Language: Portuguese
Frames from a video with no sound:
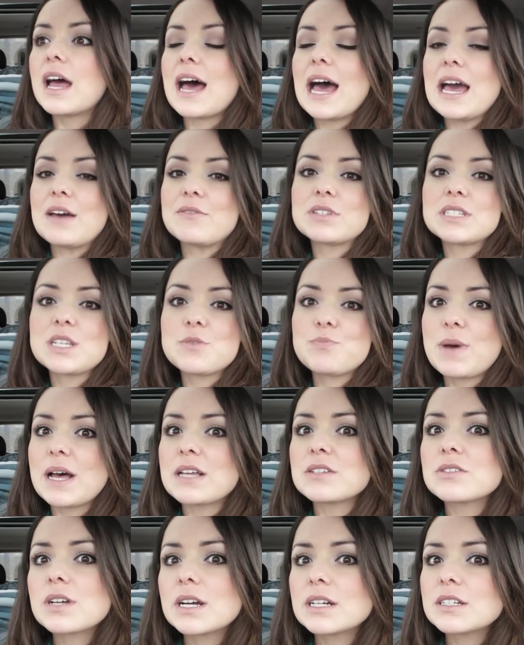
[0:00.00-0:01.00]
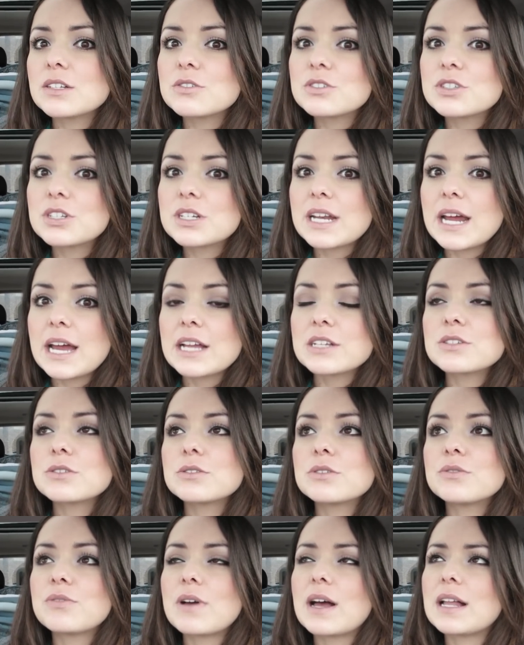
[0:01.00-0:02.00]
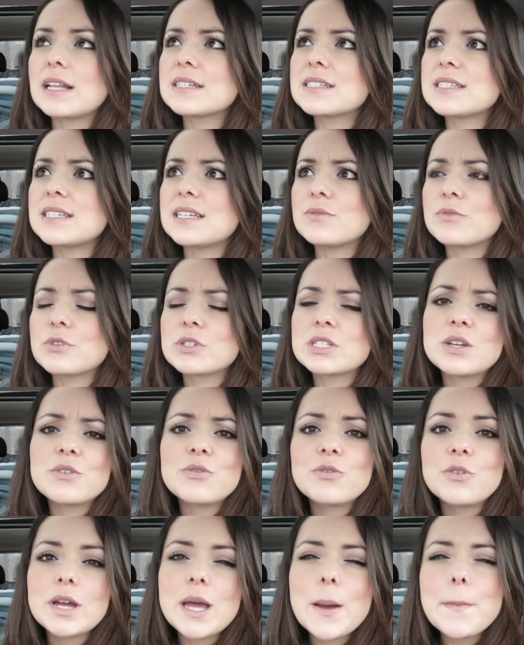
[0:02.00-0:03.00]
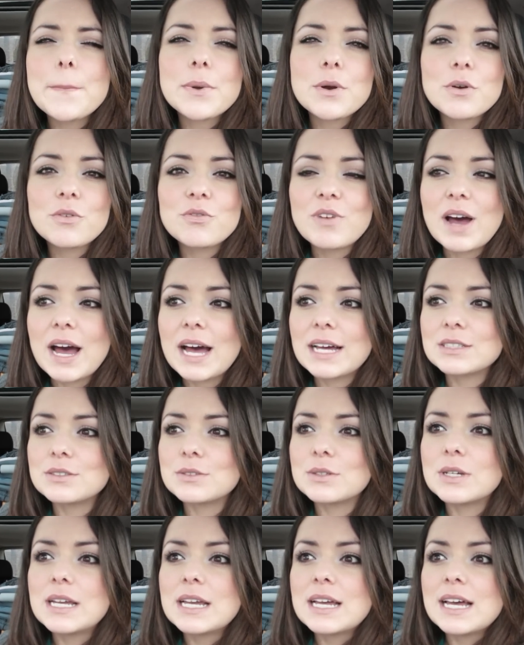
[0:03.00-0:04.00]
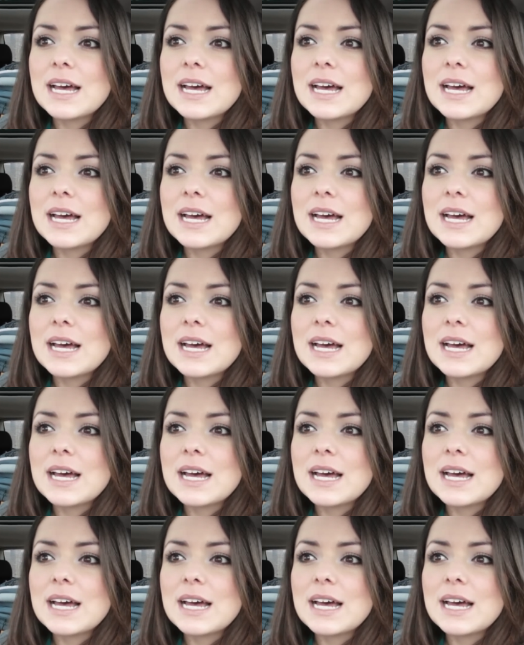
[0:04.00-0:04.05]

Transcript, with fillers: Aí você passa o cartão de crédito e fala assim, você foi aprovado.